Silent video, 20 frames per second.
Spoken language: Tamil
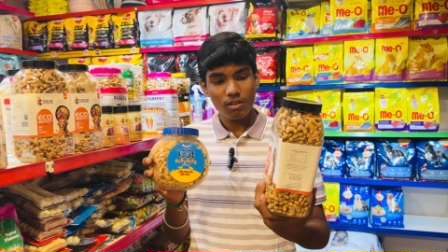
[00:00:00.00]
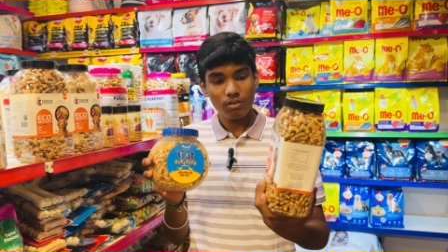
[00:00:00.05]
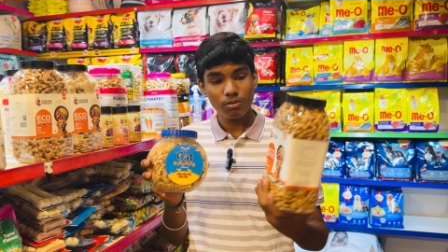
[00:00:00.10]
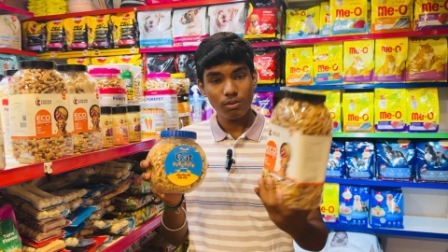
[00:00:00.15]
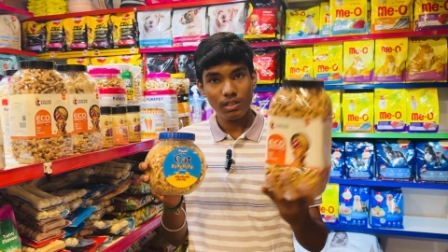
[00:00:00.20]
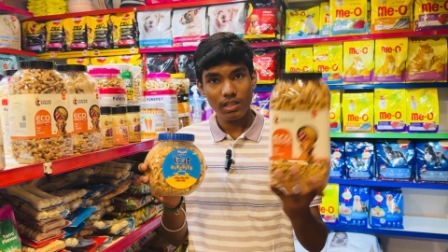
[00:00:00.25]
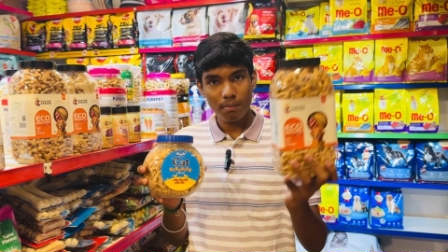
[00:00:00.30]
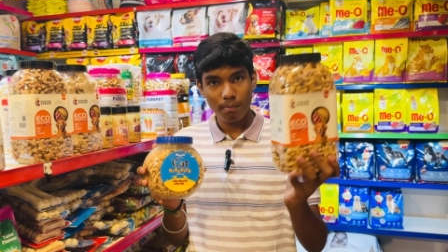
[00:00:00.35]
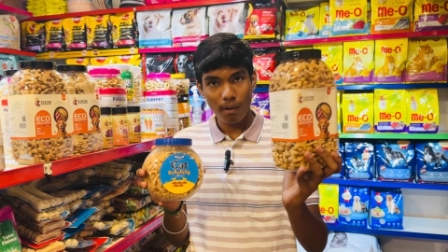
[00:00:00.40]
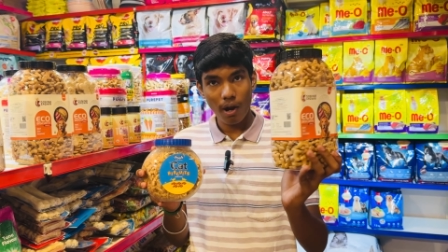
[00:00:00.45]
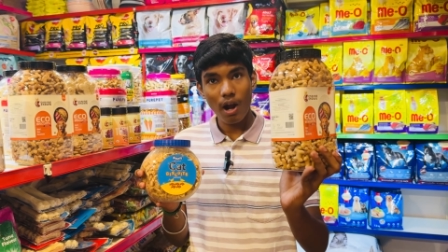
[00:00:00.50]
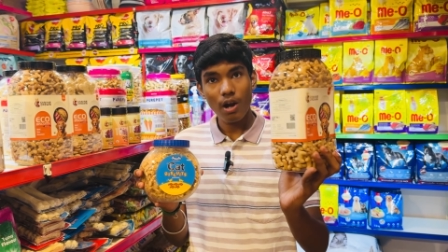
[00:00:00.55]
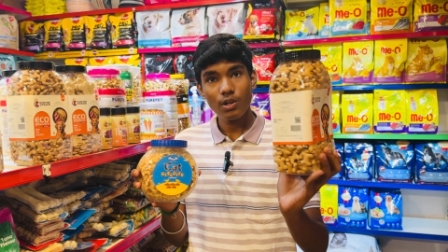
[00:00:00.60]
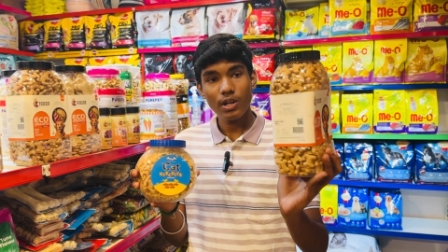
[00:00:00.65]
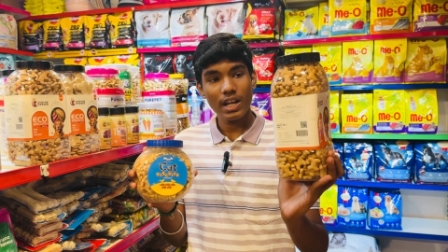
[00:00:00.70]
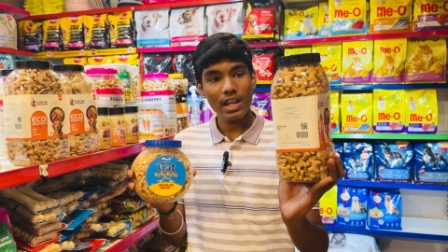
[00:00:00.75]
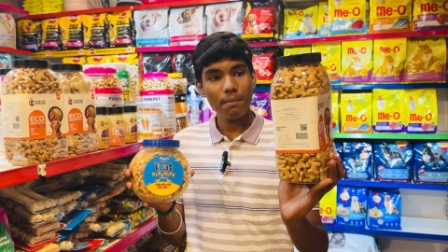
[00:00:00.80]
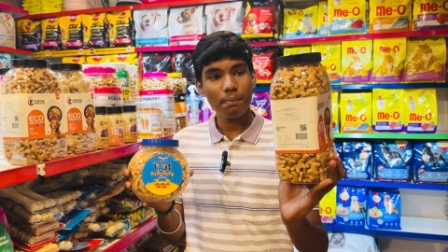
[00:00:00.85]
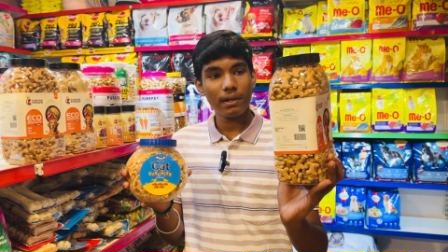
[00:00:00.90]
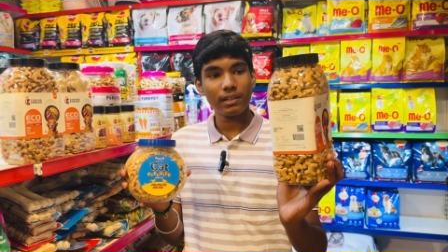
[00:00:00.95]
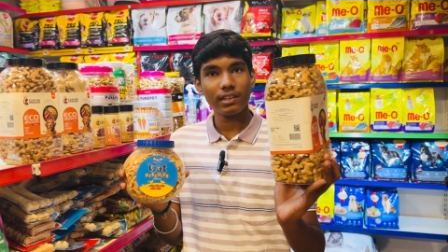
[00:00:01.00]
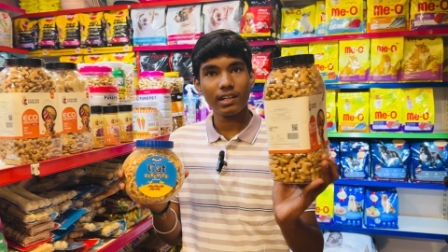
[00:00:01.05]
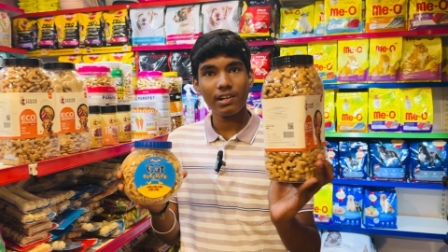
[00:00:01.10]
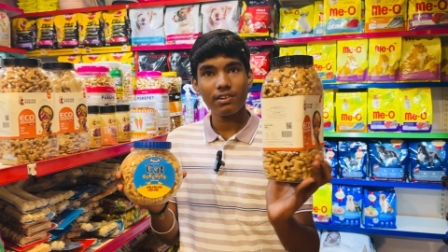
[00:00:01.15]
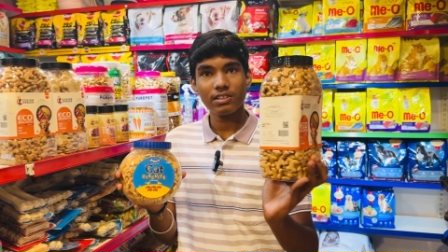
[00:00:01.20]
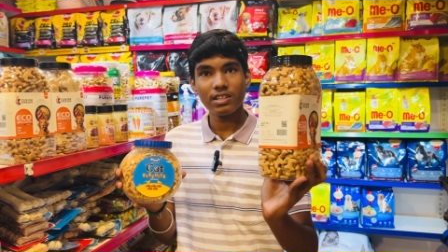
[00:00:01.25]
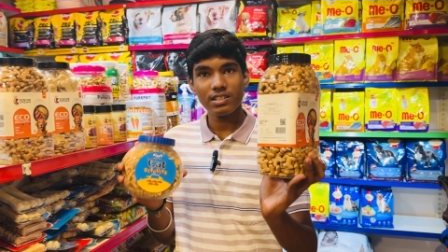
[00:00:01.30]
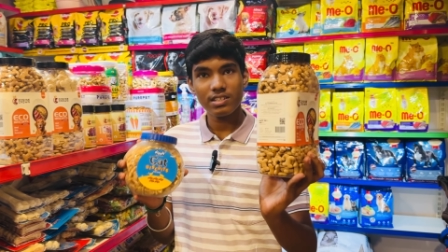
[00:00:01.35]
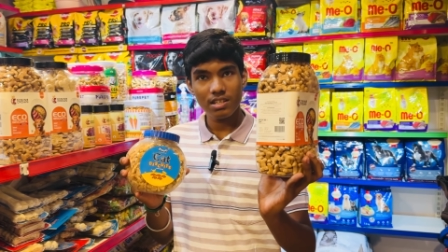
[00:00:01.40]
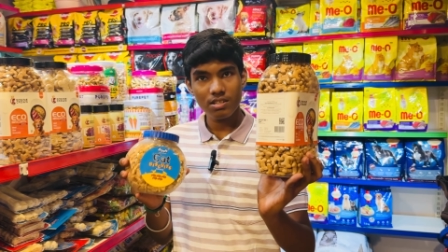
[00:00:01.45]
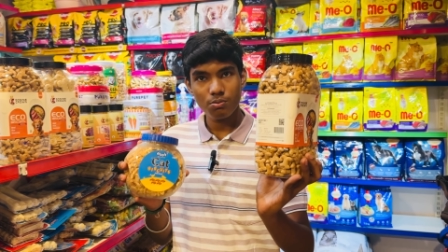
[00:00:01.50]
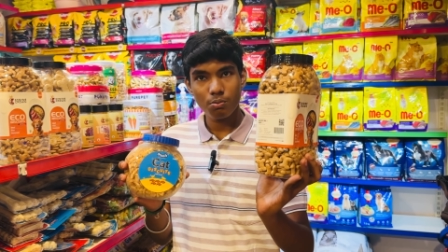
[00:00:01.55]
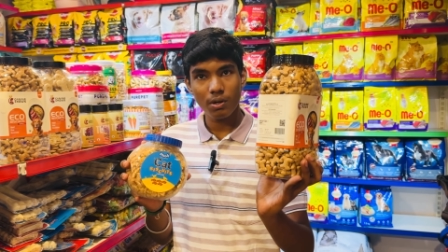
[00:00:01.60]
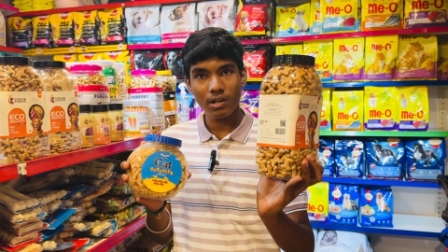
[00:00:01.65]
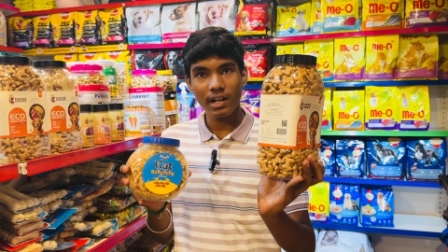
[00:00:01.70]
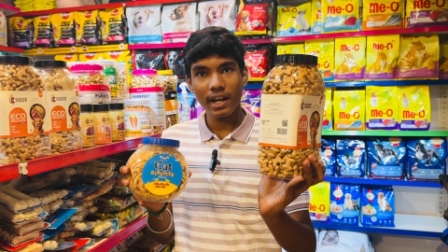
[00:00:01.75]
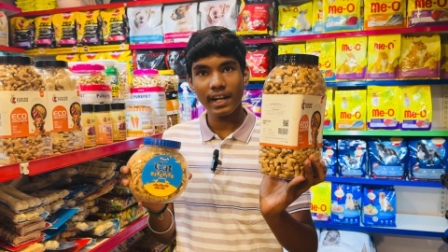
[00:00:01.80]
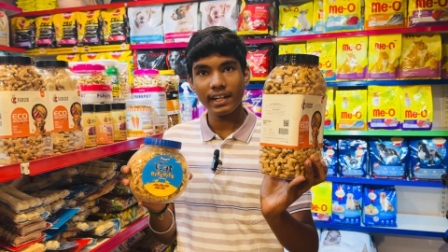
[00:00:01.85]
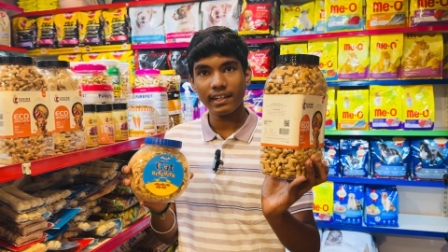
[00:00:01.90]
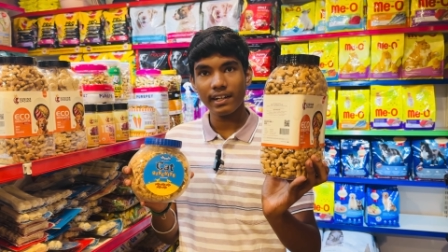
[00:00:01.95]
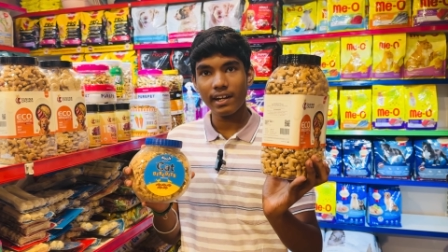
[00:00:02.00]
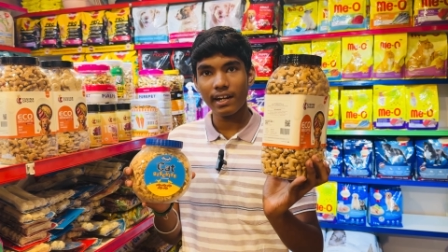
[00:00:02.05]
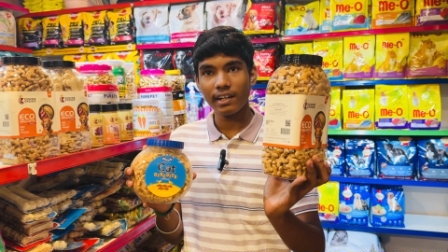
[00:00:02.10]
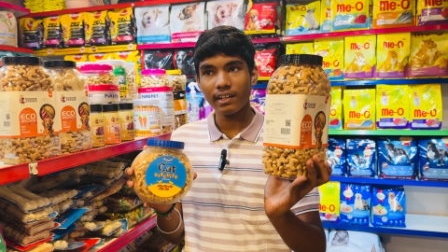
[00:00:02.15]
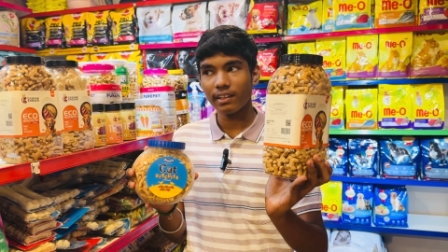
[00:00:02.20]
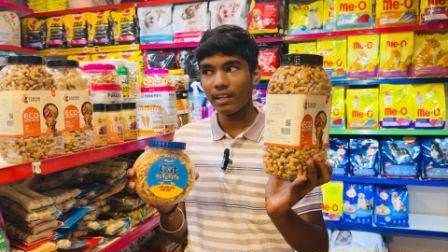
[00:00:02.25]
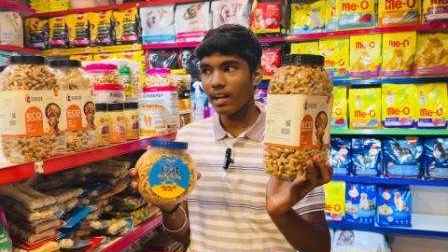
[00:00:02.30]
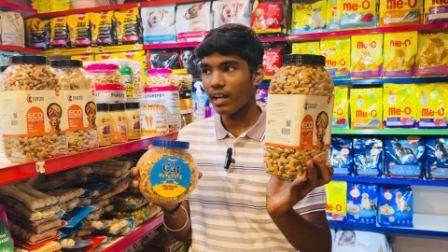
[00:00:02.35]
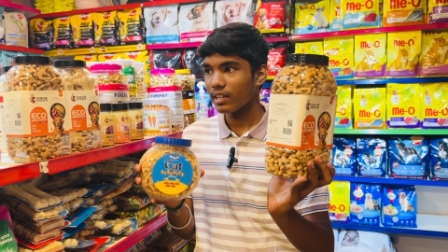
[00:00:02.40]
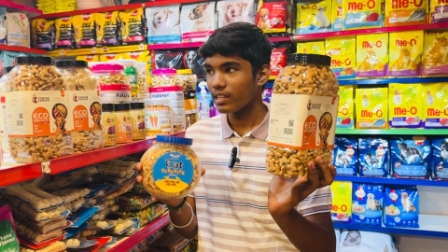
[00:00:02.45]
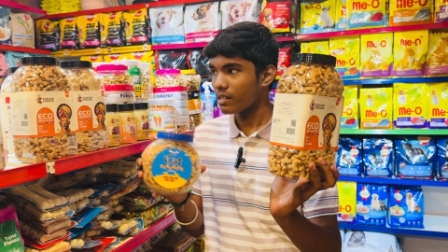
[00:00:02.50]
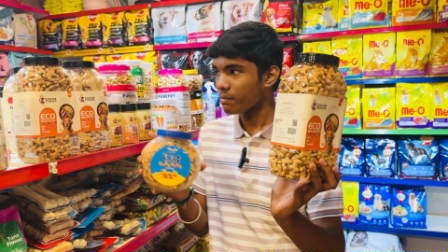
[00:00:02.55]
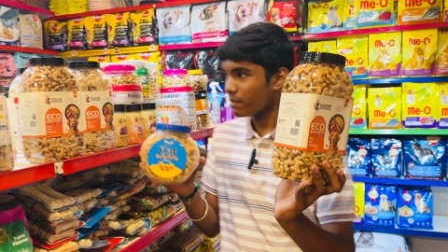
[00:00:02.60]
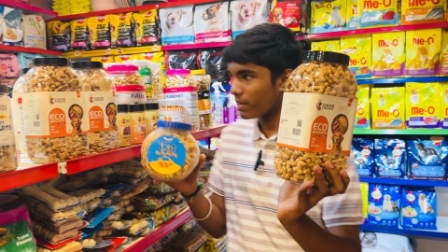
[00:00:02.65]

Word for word: ஸோ இந்த பாட்டிலே பார்த்தோன்னா வந்து ஜஸ்ட் ஒன் நைன்டி நைன் தான் அதே